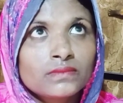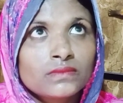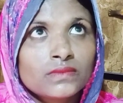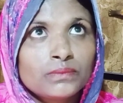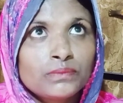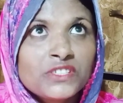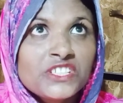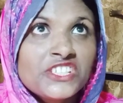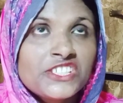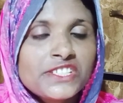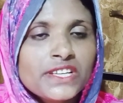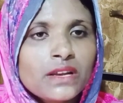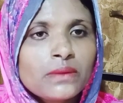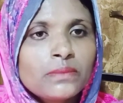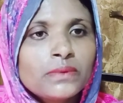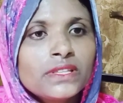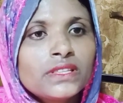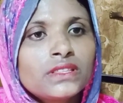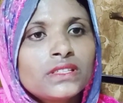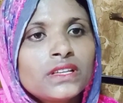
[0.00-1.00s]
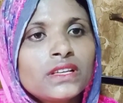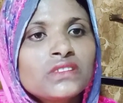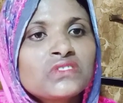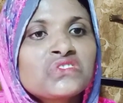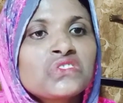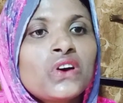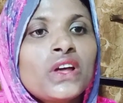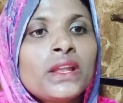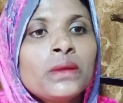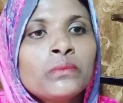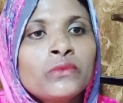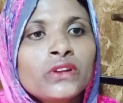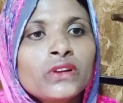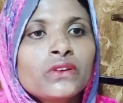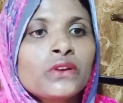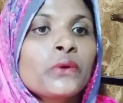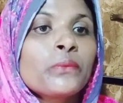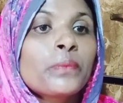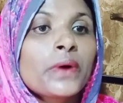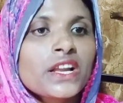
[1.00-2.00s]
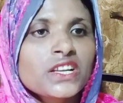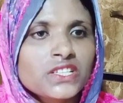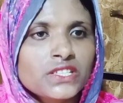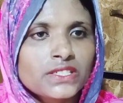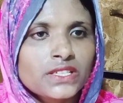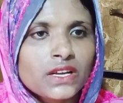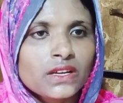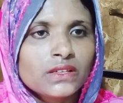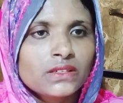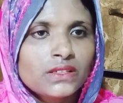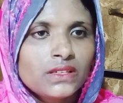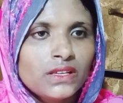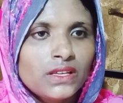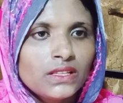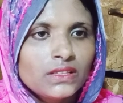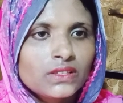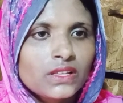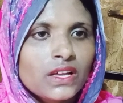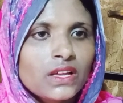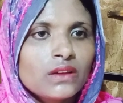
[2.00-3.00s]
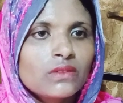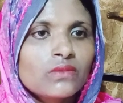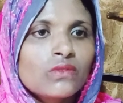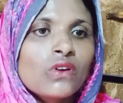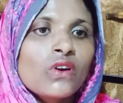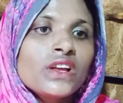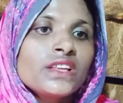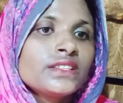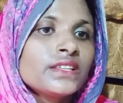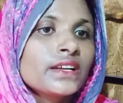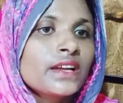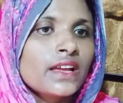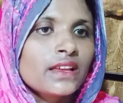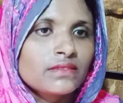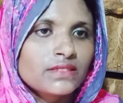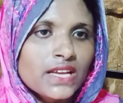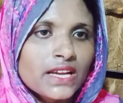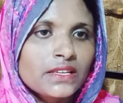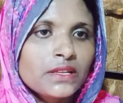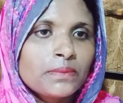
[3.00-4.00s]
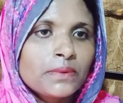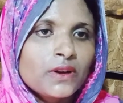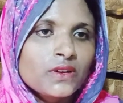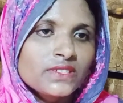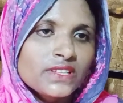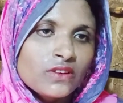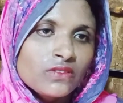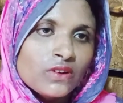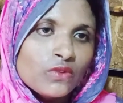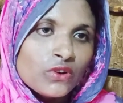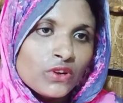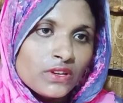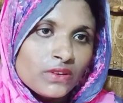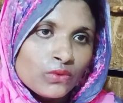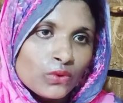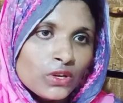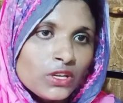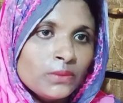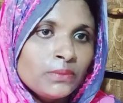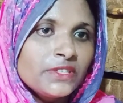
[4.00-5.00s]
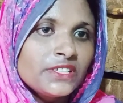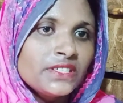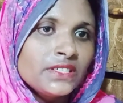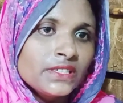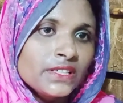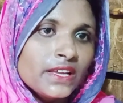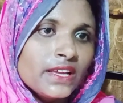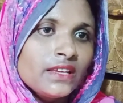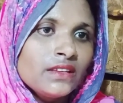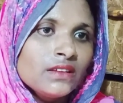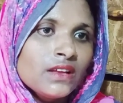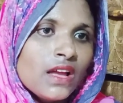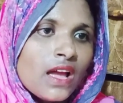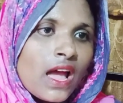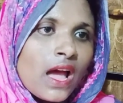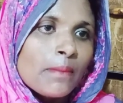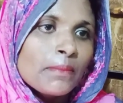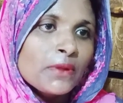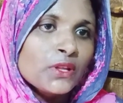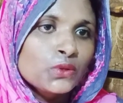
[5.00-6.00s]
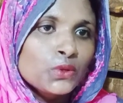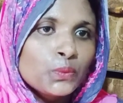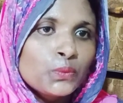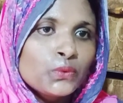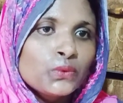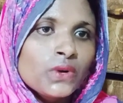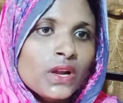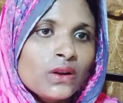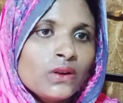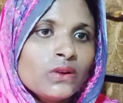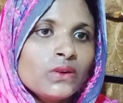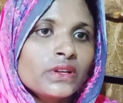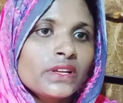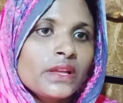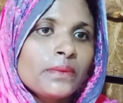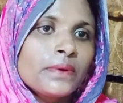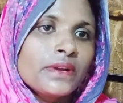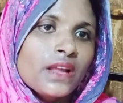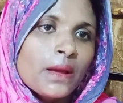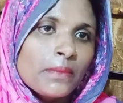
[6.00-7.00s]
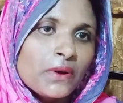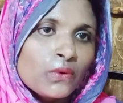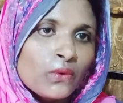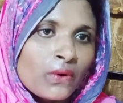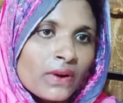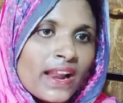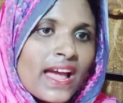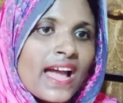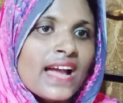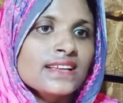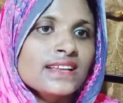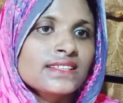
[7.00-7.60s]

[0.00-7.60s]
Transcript: বিশটার ভিতরে চলে মনে করেন পাঁচটা তাই ওই জায়গায় চাকরি পাওয়া যায় না ওই নলি বিশিংয়েই আমরা তো পুরানো লোক এইখানে আমাকে রাখছে